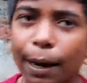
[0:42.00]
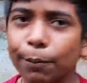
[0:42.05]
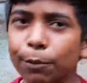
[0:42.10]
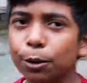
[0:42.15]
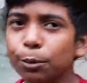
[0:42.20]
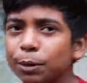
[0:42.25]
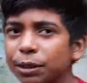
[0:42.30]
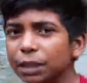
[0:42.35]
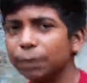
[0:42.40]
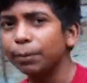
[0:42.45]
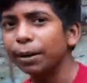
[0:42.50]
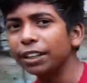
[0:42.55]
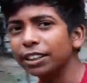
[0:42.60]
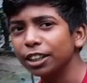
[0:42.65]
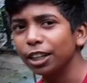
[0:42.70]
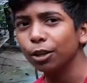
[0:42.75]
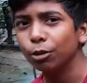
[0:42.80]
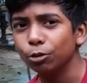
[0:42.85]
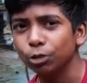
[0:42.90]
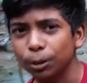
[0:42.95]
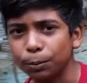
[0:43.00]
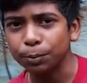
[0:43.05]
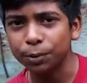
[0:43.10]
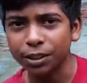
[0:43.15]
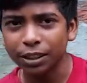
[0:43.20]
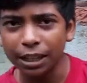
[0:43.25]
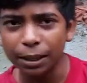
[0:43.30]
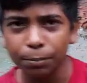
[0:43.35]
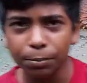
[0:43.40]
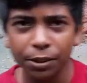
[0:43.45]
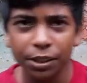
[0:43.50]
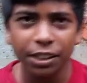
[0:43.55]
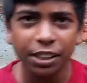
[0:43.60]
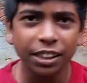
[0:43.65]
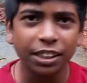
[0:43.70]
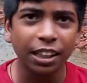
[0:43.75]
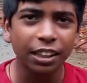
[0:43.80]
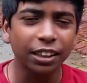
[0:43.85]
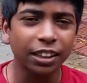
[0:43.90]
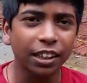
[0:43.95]
आप लोग बस हमारे चैनल को सब्सक्राइब कीजिए
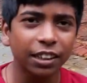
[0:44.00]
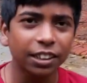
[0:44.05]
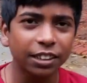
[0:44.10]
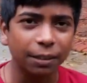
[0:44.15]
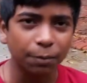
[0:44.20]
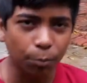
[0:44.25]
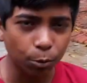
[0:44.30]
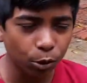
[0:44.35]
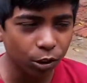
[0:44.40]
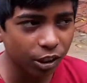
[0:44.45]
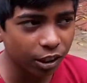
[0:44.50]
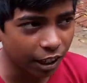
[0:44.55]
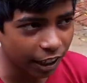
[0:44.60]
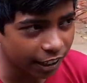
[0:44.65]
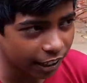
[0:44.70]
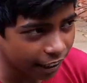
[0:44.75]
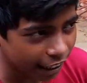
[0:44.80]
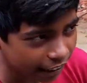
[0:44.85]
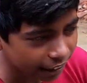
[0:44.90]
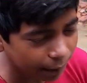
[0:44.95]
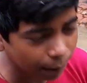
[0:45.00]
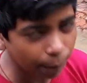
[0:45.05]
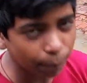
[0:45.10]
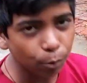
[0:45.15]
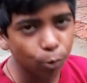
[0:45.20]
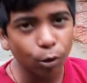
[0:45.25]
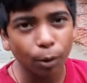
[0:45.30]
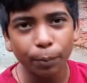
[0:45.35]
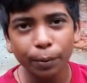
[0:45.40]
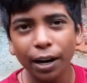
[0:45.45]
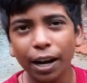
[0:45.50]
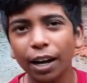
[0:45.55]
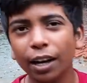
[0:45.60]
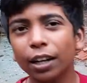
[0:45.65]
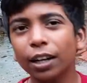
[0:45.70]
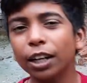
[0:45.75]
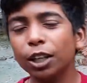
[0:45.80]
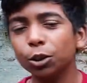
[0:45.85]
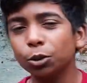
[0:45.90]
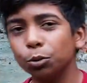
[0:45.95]
जल्दी जल्दी सपोर्ट दिखाइए गाइस आप लोग अपना
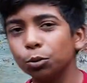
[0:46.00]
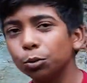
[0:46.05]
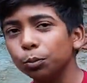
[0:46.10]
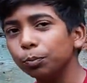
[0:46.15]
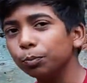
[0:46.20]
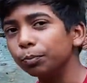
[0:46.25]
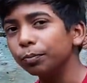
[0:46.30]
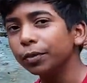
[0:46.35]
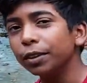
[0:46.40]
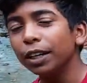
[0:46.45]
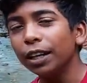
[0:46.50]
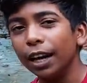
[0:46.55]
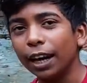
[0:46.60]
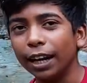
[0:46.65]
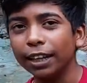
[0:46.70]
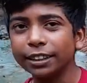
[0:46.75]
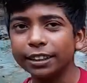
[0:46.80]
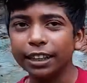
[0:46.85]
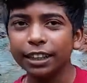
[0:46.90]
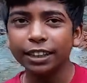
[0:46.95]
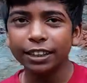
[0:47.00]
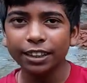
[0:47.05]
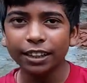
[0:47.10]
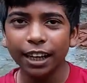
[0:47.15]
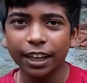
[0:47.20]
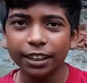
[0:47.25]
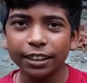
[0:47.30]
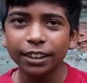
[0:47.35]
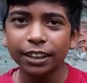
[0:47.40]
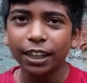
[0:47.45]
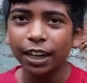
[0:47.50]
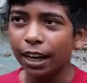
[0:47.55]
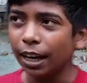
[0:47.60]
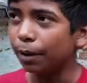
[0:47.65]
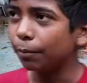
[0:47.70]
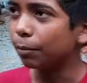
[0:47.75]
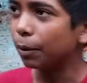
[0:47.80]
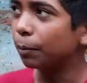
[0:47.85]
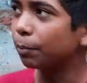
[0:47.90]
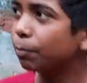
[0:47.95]
तो आज के लिए इतना ही
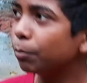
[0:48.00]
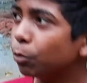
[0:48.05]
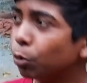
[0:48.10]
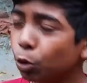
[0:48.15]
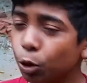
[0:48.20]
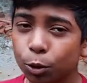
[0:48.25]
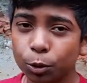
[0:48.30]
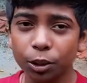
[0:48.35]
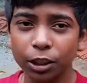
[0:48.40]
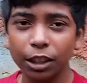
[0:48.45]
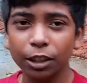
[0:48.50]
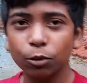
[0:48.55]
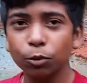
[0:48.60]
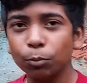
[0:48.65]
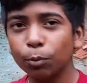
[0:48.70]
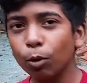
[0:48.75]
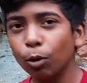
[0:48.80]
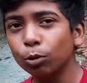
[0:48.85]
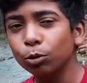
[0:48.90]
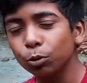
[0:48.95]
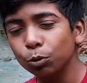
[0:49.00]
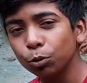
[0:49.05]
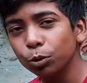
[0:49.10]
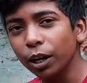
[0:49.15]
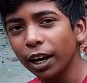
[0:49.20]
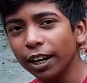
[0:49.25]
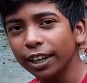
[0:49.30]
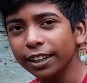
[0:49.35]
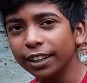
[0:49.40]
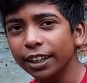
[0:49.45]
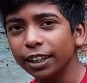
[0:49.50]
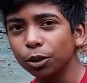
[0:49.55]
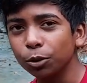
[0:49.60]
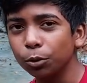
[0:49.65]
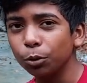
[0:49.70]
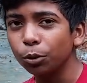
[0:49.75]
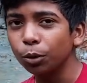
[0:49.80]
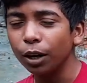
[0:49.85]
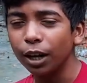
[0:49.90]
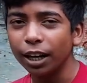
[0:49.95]
हम अब रोज़ एक ब्लॉग जरूर डालेंगे
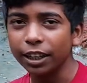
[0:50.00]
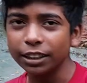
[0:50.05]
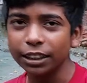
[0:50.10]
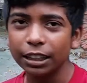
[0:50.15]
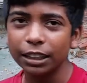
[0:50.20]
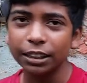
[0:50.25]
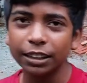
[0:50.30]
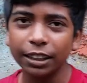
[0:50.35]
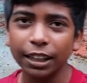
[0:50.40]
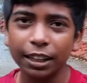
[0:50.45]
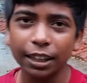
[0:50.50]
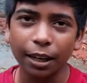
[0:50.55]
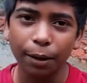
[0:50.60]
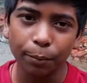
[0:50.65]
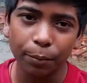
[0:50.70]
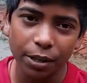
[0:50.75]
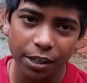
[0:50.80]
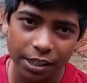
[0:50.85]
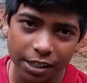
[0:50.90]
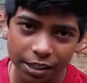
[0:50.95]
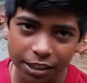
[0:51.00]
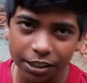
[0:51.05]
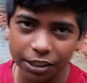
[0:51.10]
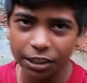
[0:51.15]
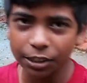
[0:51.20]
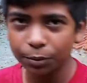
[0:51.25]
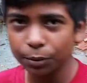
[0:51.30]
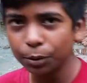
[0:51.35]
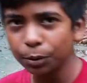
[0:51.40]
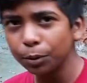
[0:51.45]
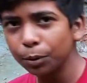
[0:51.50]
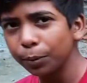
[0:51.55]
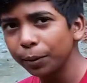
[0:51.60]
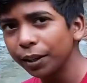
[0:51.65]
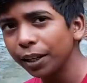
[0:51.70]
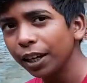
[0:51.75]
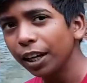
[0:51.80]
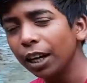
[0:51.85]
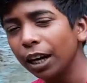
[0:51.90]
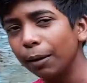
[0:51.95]
तो आज के लिए इतना ही हम लेंगे इसकी नेक्स्ट वीडियो में
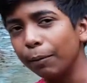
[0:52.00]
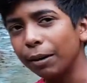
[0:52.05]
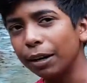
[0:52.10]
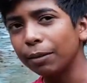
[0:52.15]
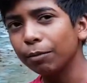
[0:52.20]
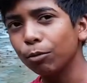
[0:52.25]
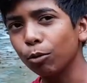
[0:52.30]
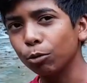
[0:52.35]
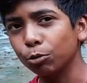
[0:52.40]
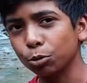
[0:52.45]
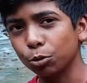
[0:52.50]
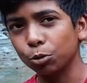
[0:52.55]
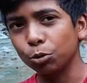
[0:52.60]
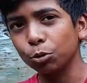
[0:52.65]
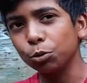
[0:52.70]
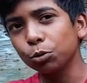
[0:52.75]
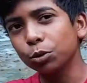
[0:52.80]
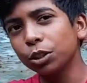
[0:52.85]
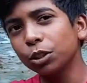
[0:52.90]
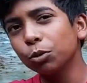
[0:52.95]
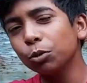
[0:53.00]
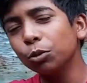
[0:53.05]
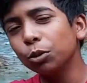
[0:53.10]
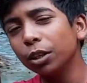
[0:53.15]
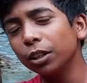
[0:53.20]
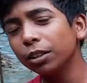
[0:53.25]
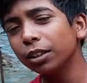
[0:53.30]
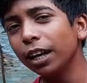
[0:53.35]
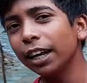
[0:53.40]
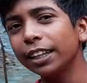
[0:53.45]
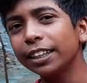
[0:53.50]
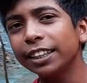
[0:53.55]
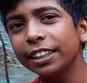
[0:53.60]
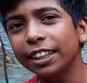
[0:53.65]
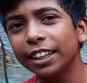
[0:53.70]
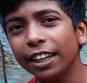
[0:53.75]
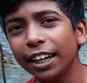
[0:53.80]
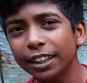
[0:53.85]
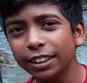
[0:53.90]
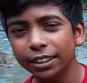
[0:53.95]
हमारे ब्लॉग्स को जरूर से जरूर लाइक
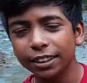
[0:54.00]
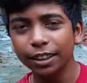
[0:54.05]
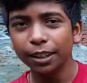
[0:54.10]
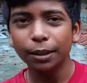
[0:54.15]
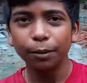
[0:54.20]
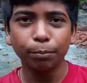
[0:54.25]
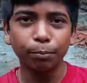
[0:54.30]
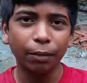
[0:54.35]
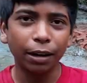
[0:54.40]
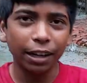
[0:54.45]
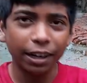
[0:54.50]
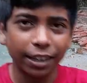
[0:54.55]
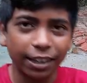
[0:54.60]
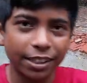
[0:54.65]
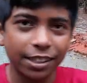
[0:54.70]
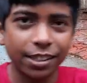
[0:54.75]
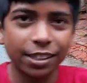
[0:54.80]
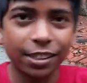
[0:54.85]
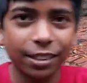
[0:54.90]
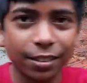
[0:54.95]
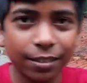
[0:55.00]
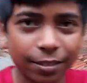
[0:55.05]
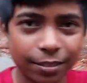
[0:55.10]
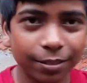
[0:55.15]
कीजिए गाइस बाय गाइस